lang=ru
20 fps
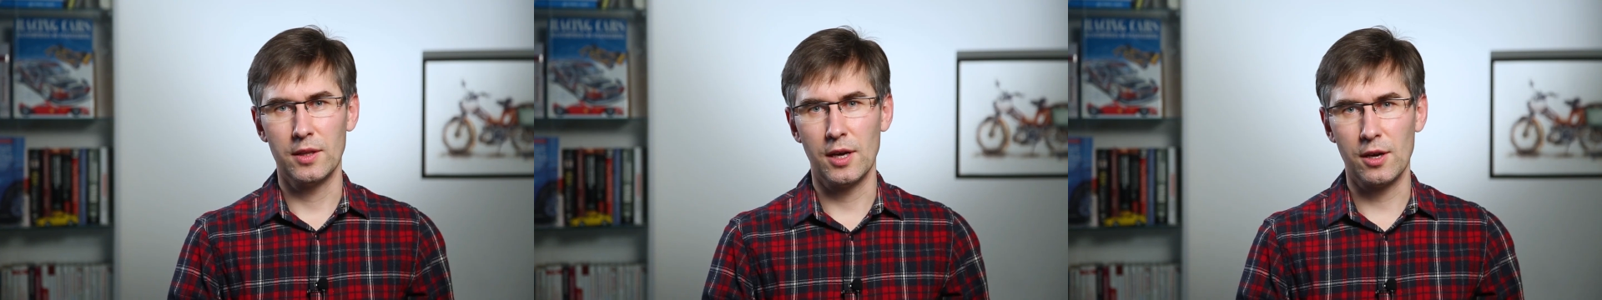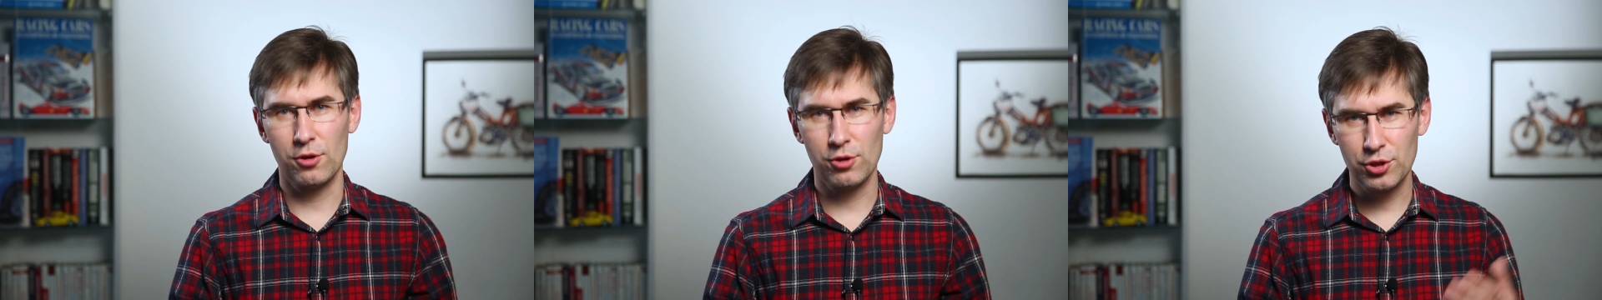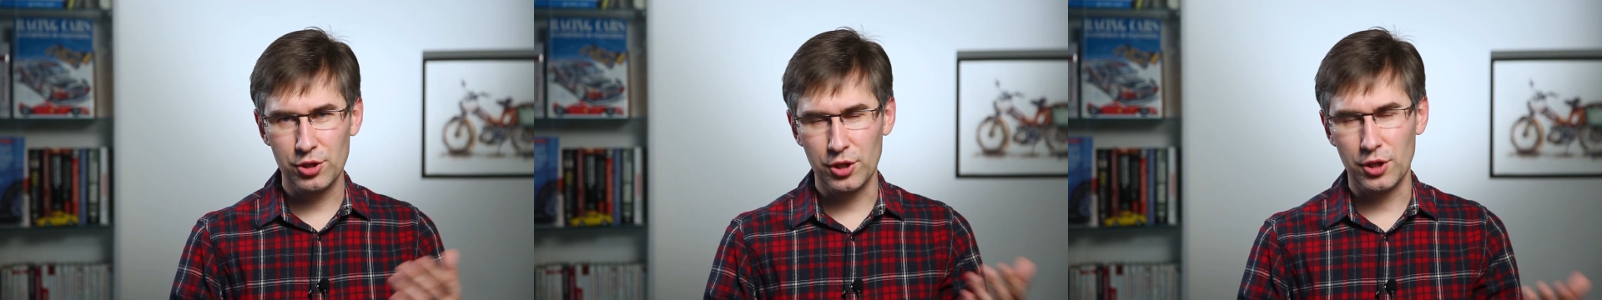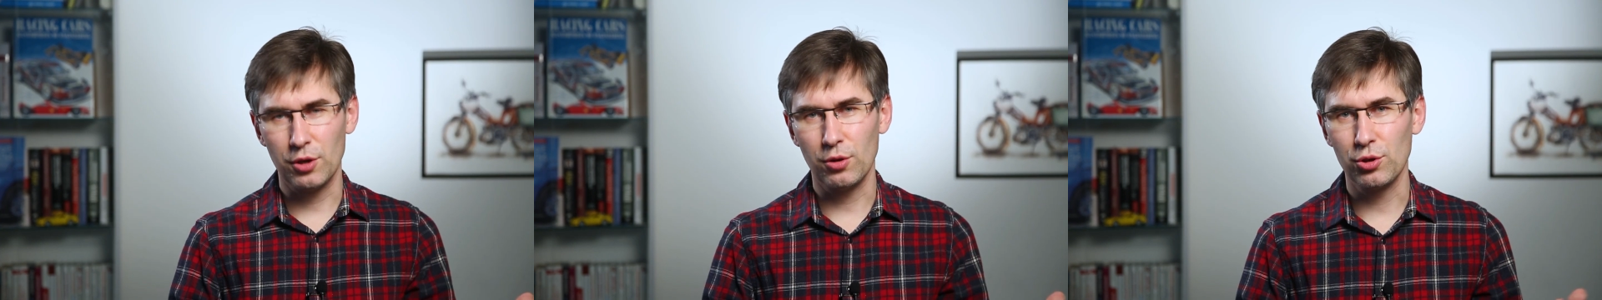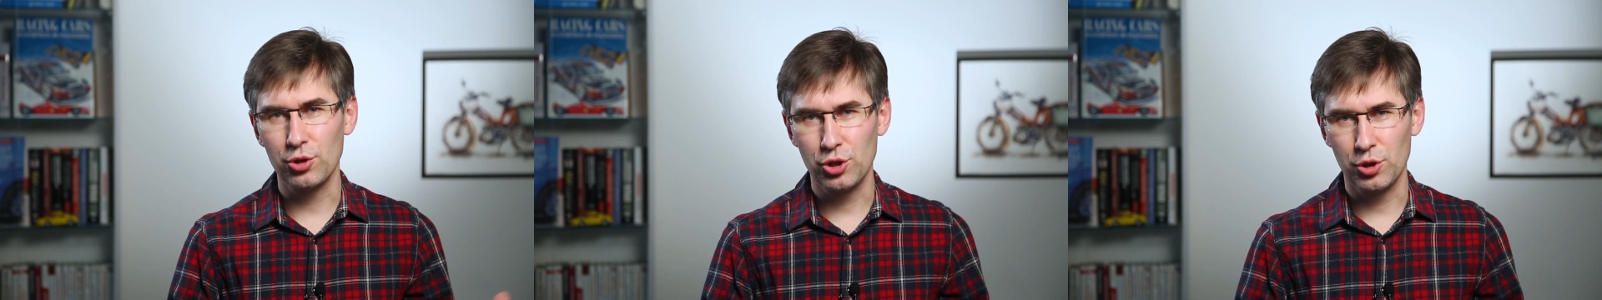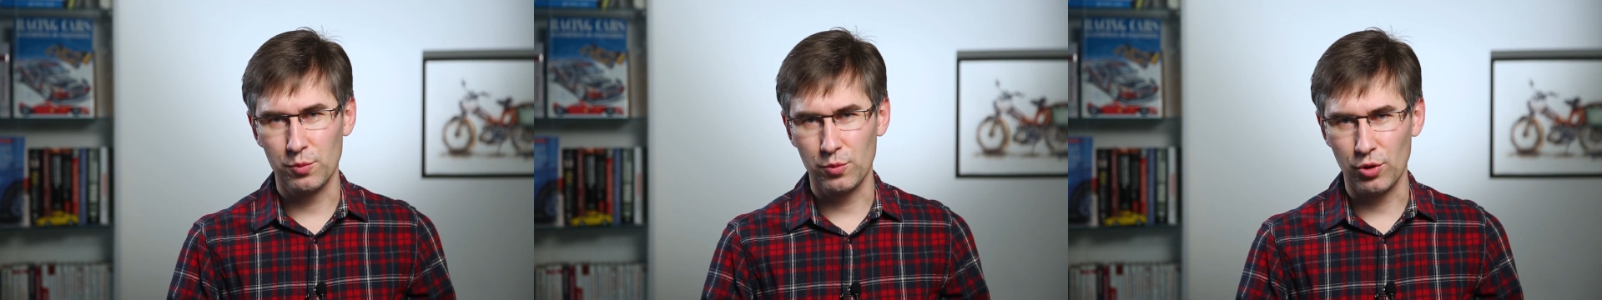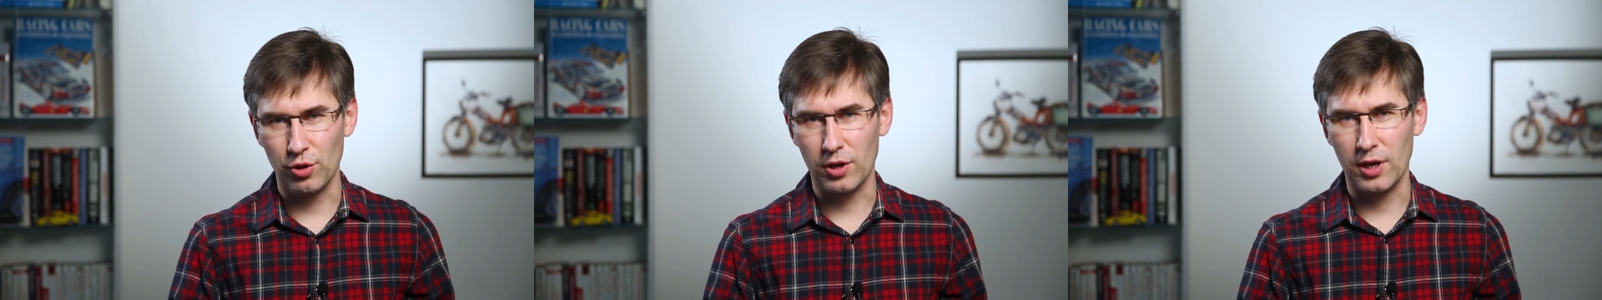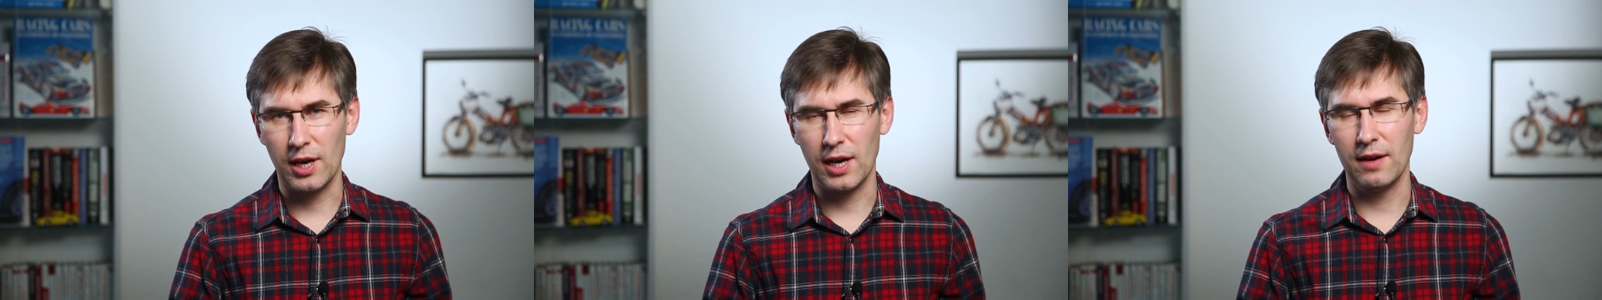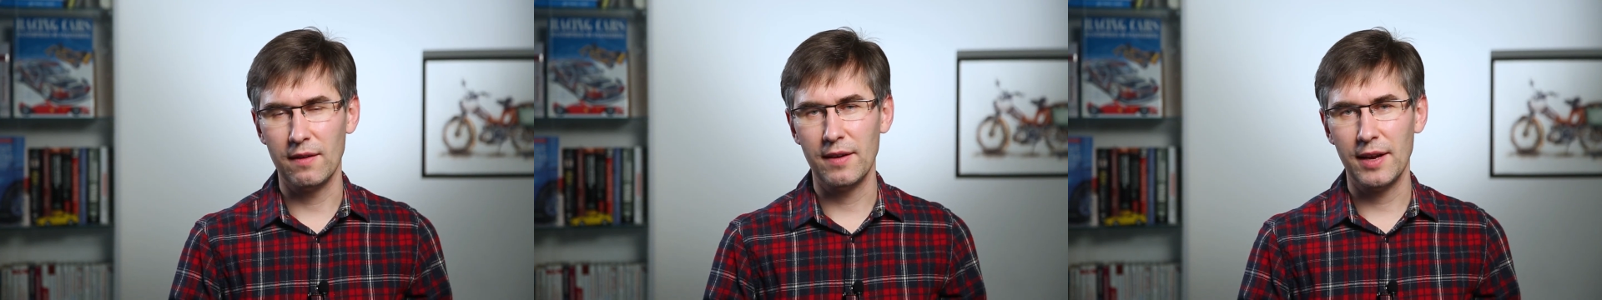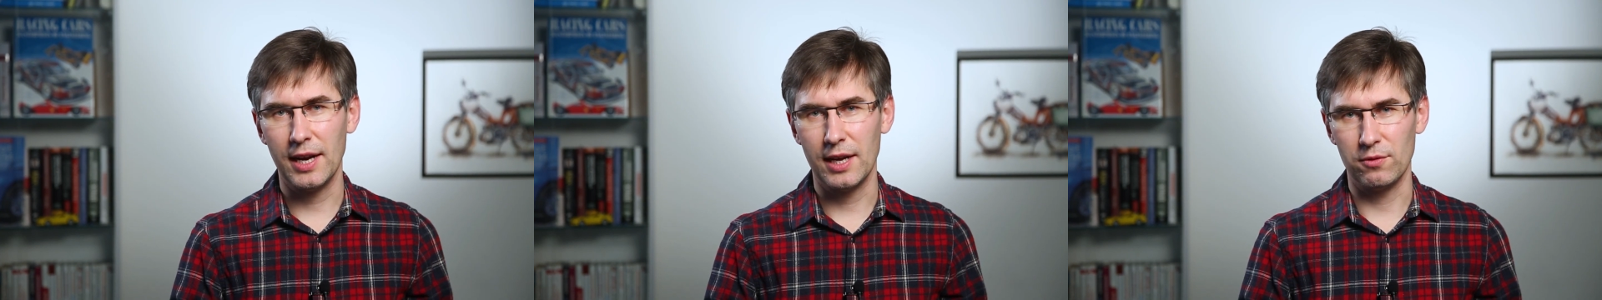Дорожники очень много
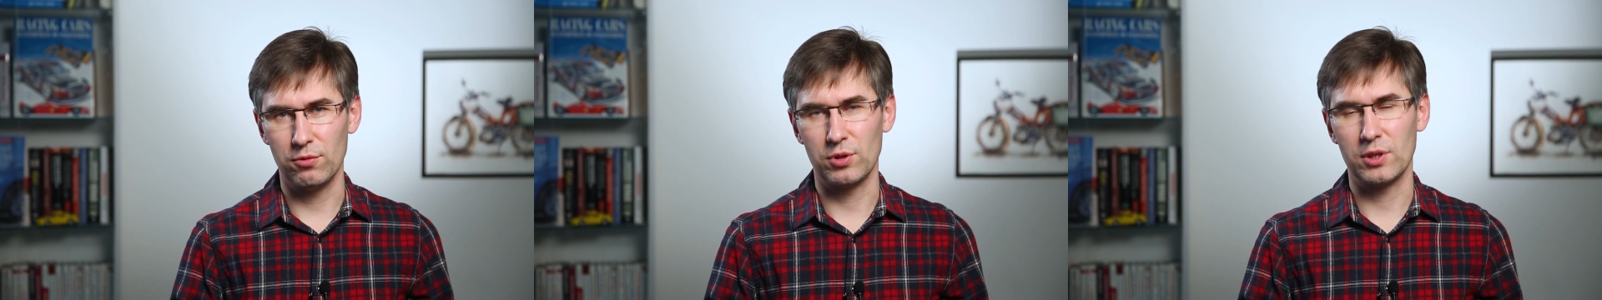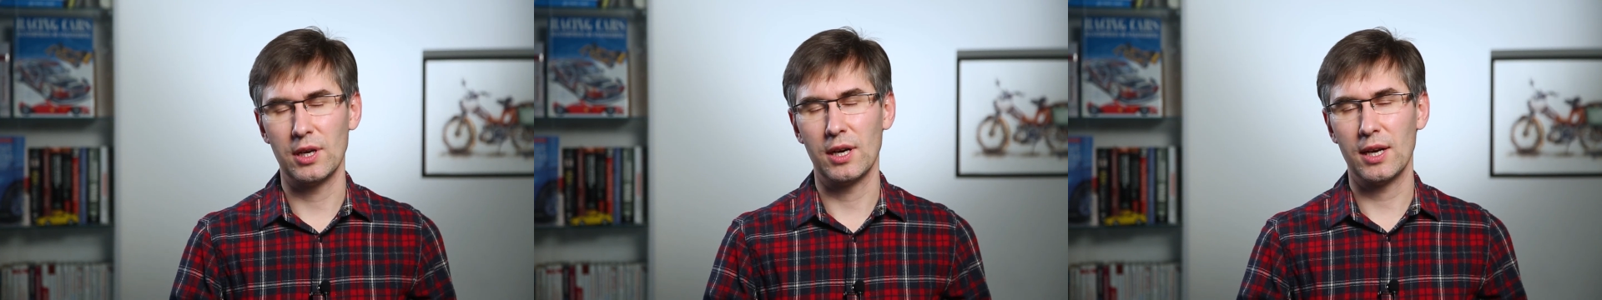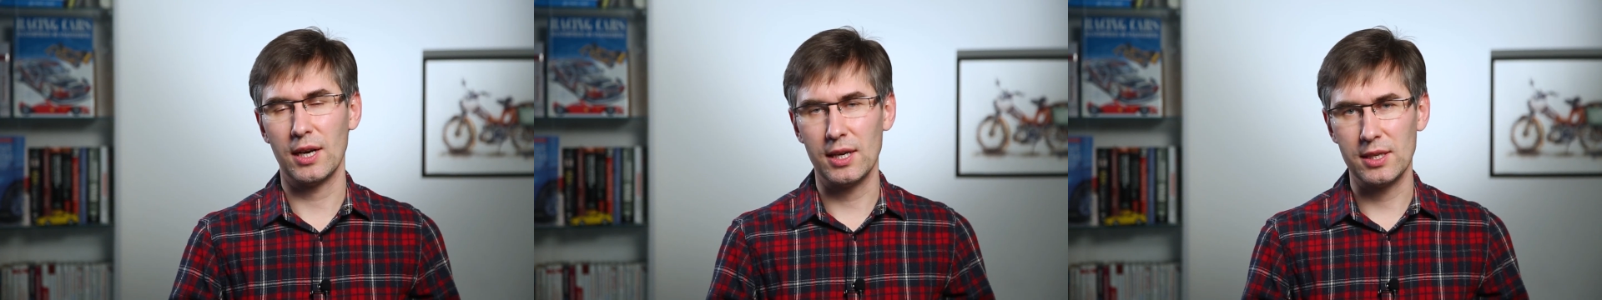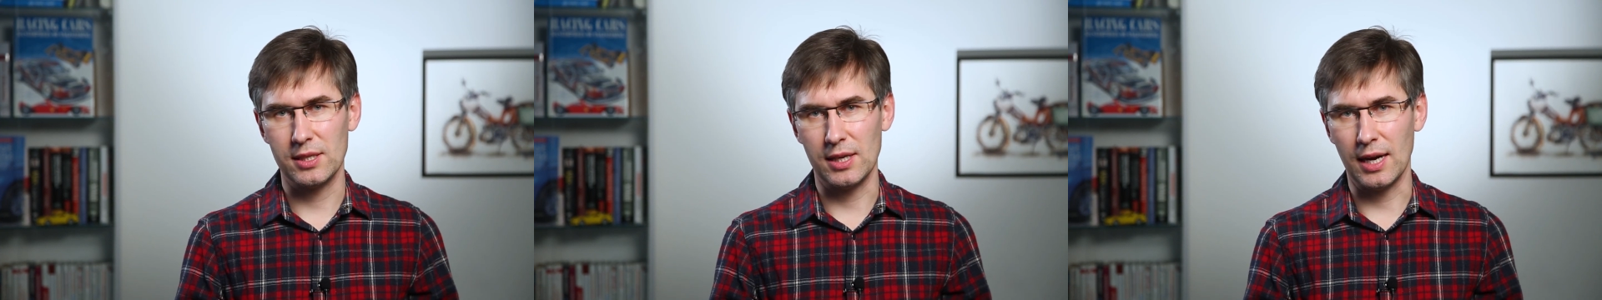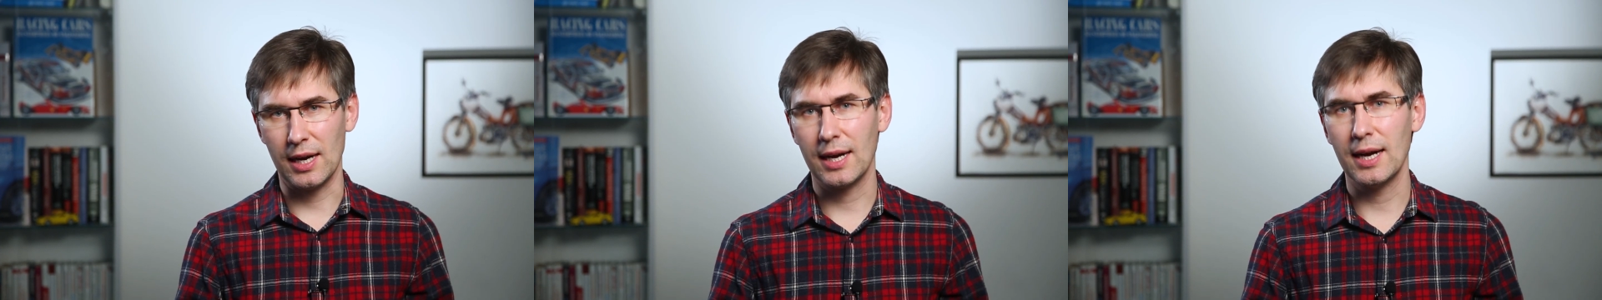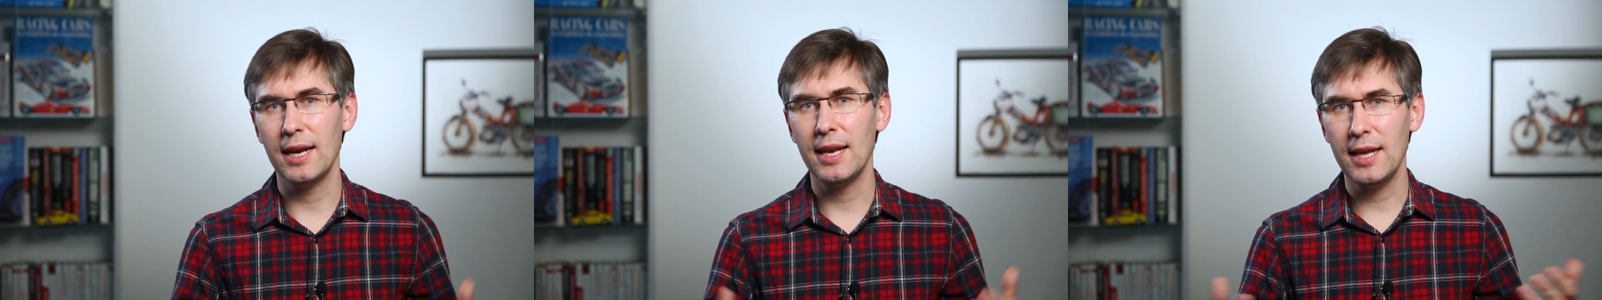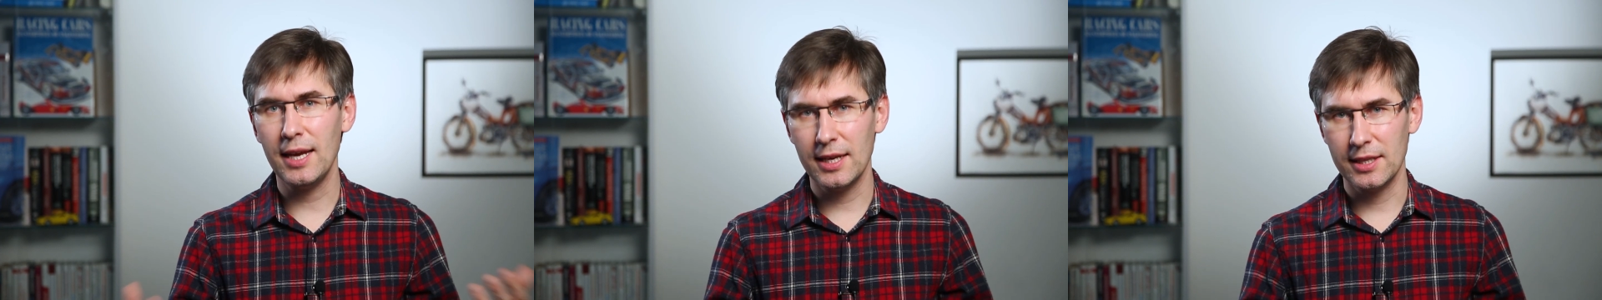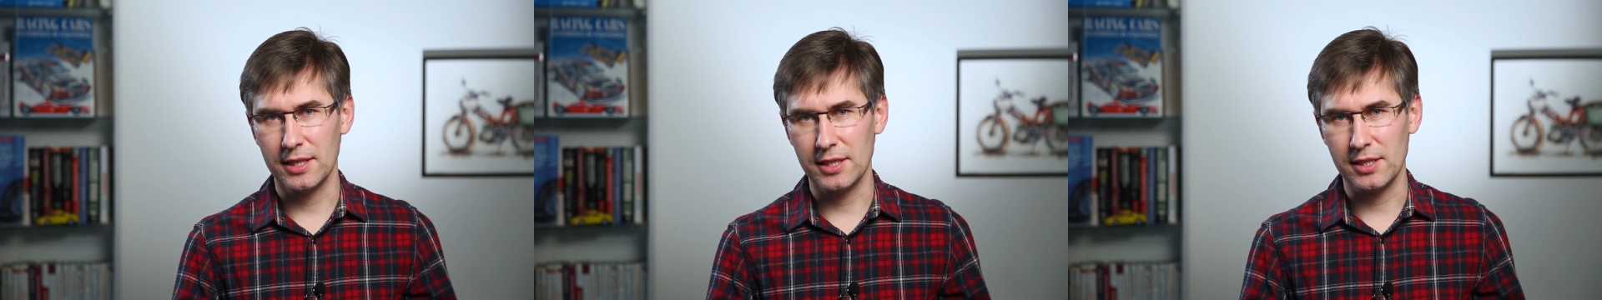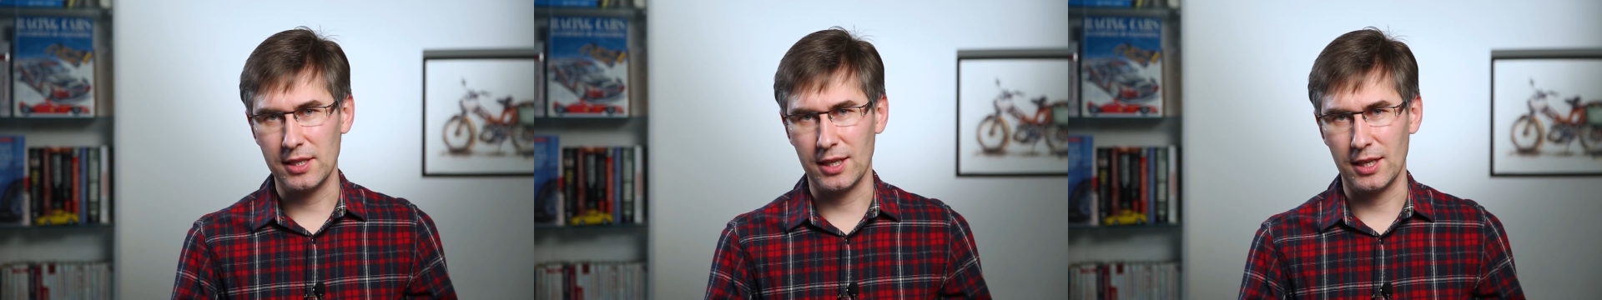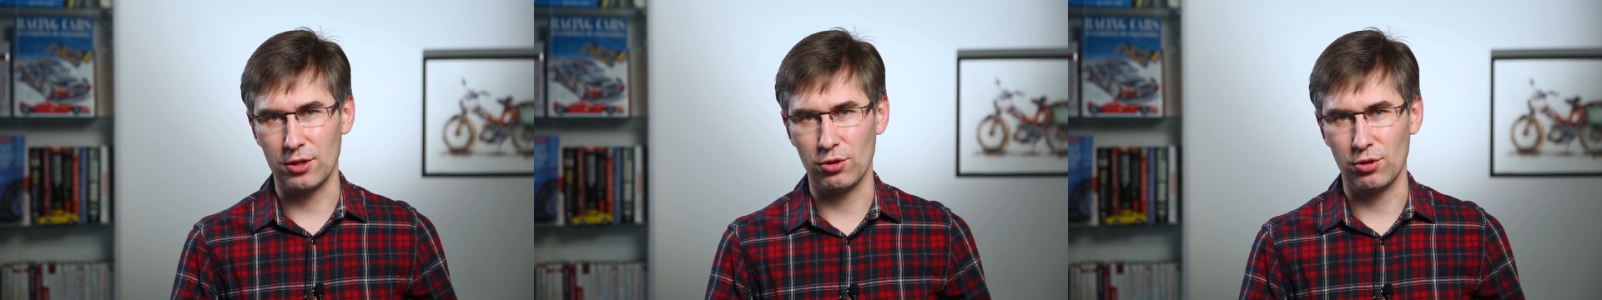говорят вот как раз о колейности,